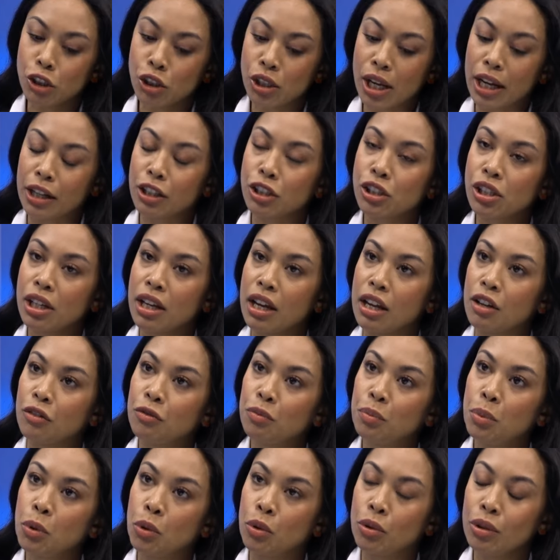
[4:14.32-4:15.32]
steirische
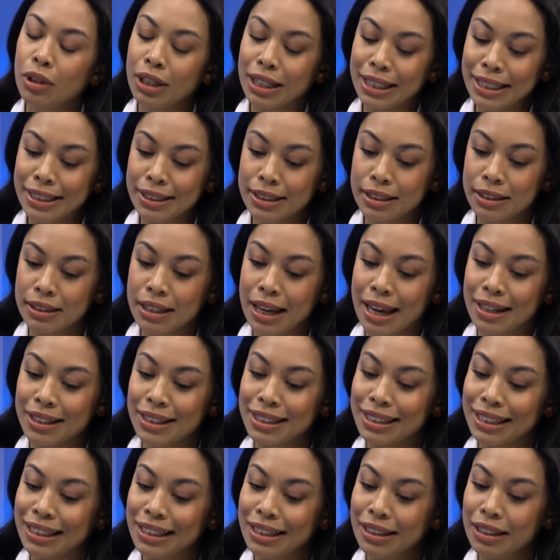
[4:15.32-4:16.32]
FPÖ richtete
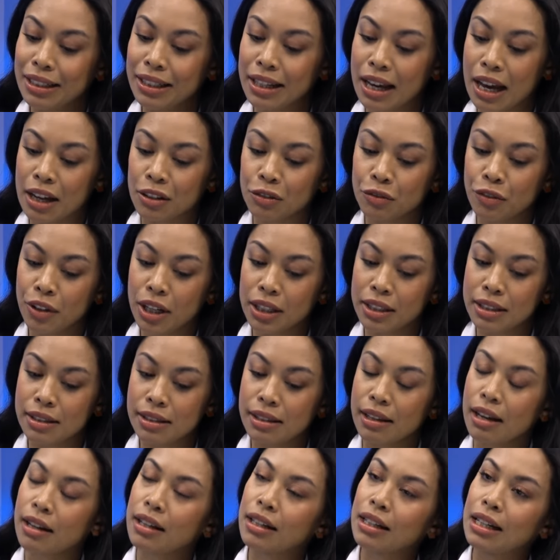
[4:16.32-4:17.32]
eine dringliche Anfrage in
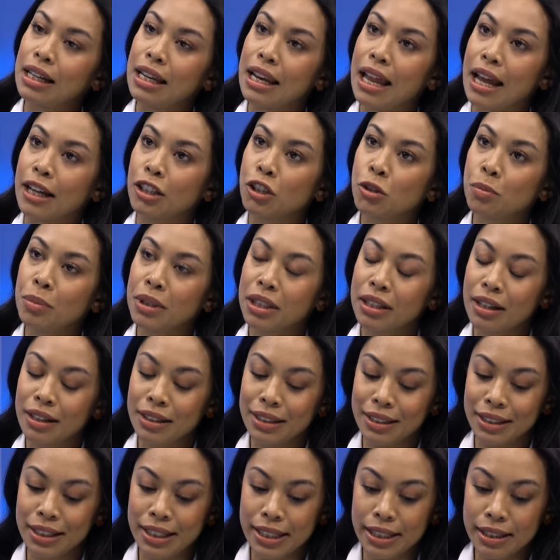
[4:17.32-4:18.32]
Sachen
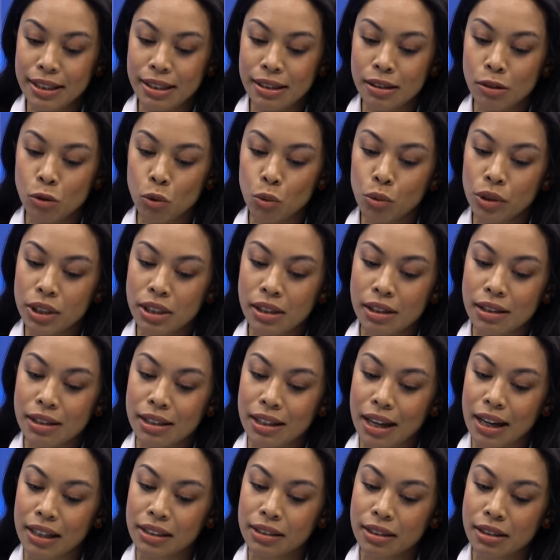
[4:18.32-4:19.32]
Leitspital Liezen. Du hast
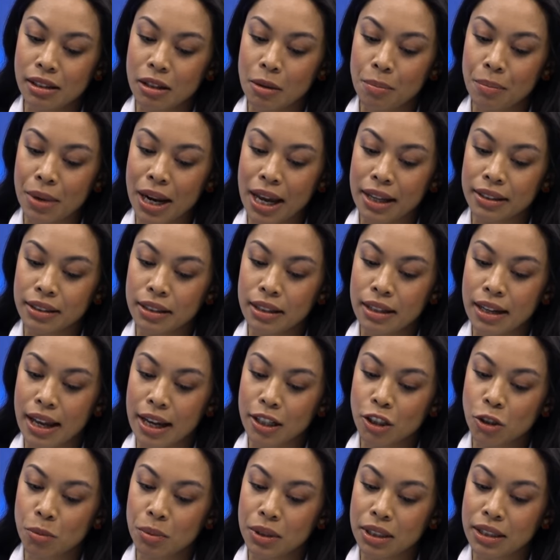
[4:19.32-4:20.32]
gesagt, das geplante
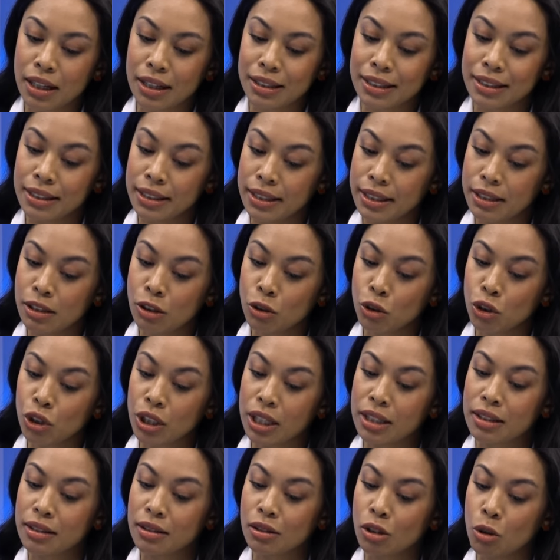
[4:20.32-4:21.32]
Leitspital in Liezen
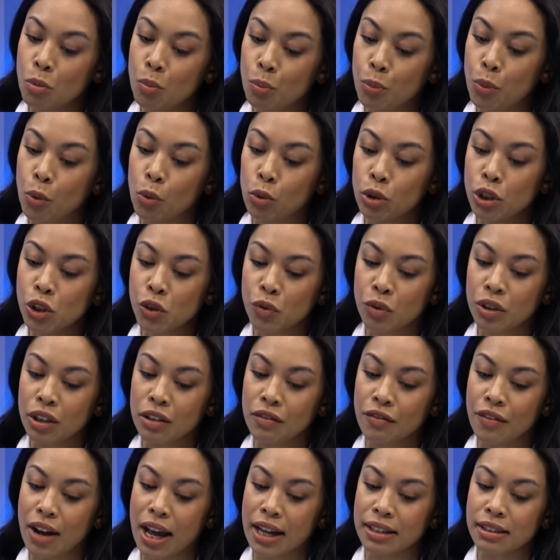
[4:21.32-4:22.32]
steht symbolisch für
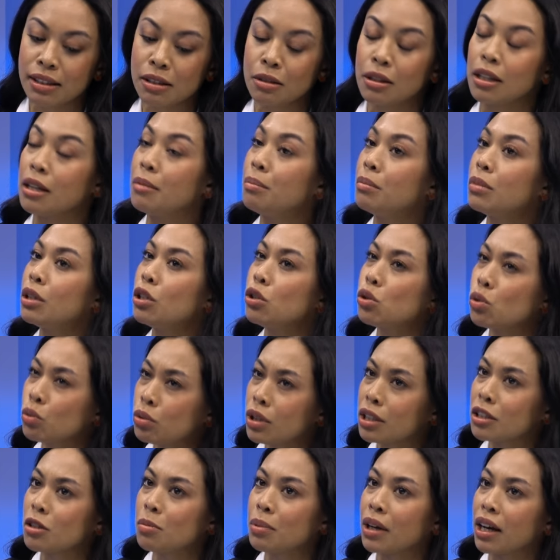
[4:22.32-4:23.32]
den Wahnsinn im
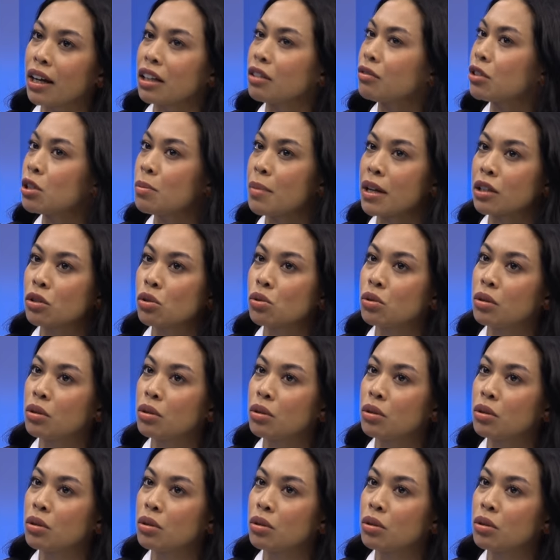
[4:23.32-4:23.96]
Gesundheitsbereich. Was meinst